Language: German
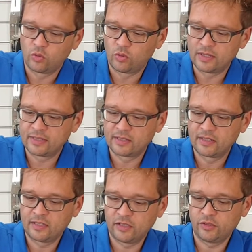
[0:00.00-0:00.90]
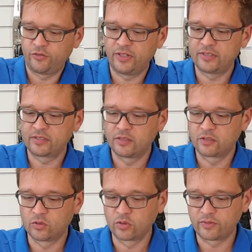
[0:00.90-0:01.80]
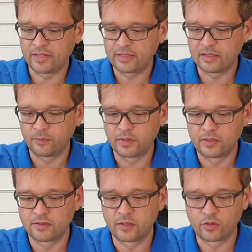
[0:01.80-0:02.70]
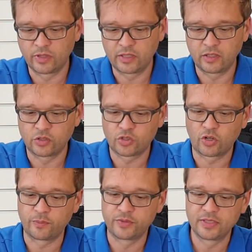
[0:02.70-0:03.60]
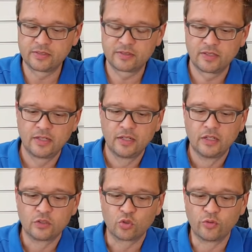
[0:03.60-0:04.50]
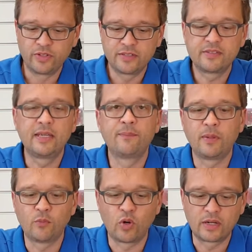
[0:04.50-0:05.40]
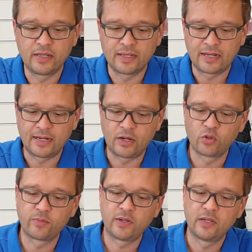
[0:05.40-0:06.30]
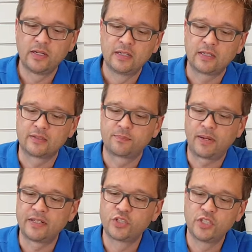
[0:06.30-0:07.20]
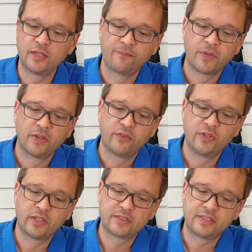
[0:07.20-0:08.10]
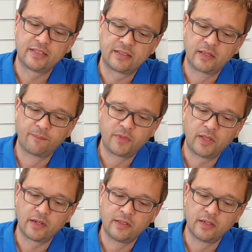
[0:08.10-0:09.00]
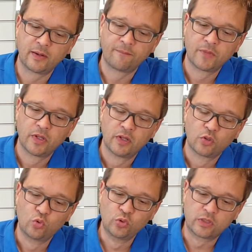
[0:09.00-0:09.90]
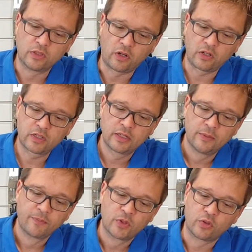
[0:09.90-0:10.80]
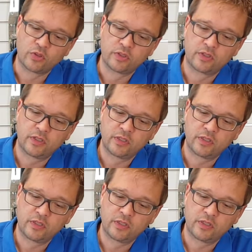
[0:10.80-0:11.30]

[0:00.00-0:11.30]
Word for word: ordentlich festgezogen werden, damit das auch richtig stramm sitzt. So wie es eben im Original auch war. Das Bungee, wie ihr seht, gibt ja hier gut nach und